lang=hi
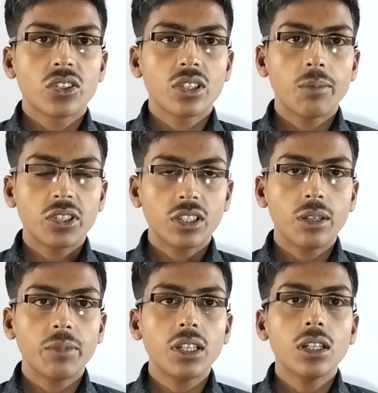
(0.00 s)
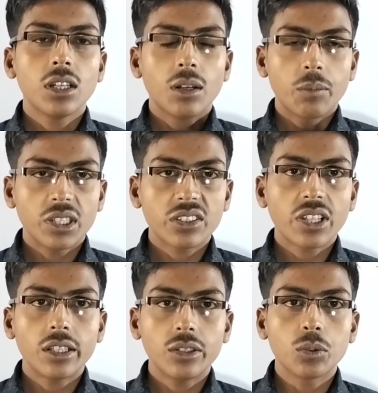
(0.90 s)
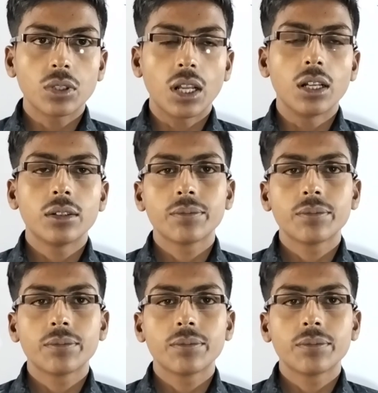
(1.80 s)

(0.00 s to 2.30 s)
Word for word: समझने में परेशानी होना